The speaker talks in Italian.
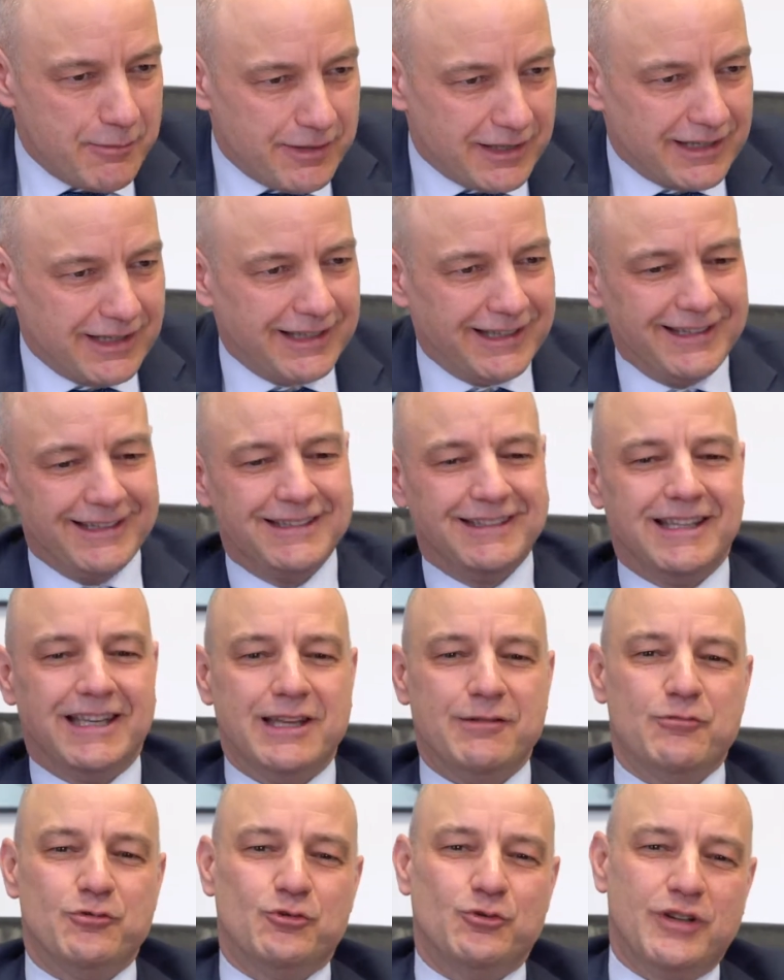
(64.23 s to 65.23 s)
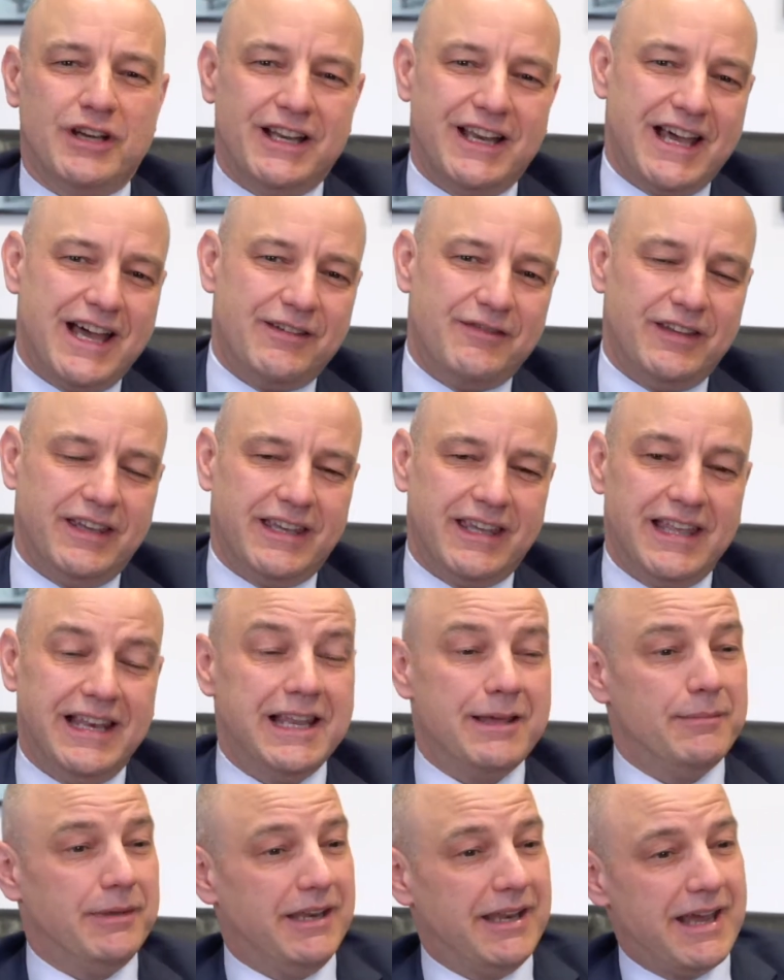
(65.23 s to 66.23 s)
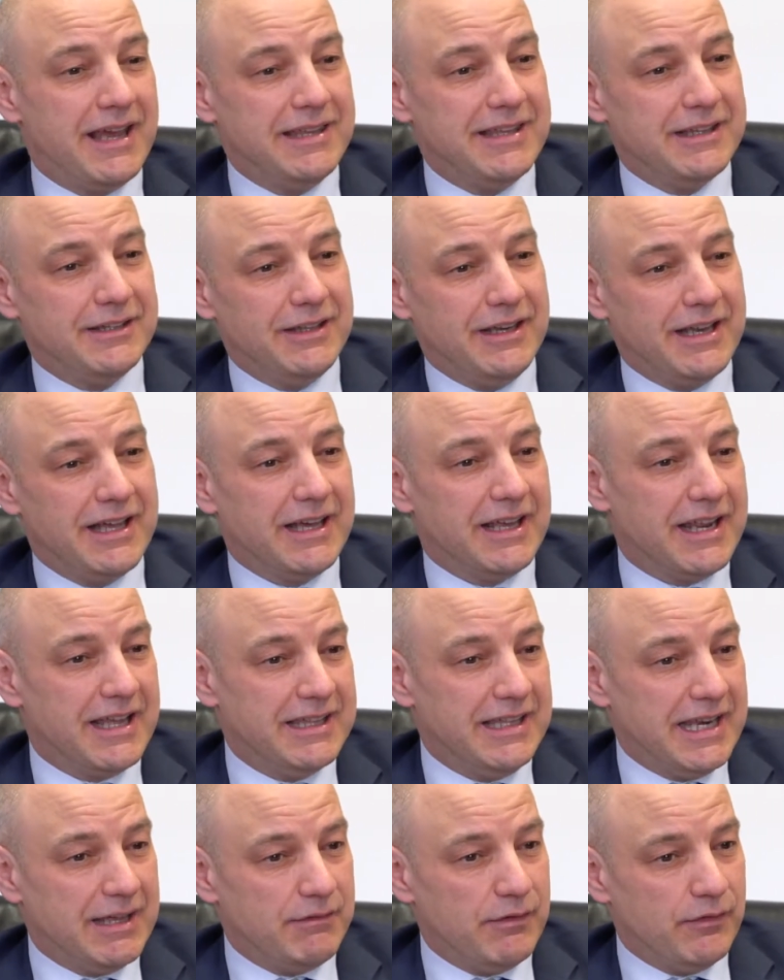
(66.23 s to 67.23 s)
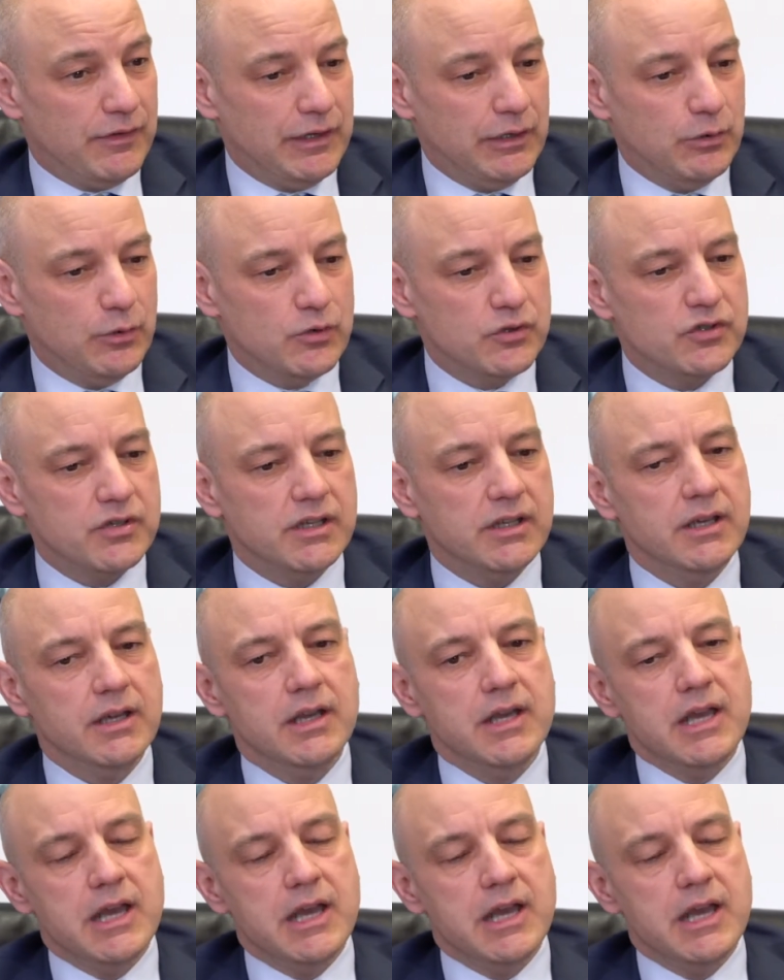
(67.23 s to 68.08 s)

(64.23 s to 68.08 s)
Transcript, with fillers: perché saremo su una nave che è l'ammiraglia della grandi navi veloci,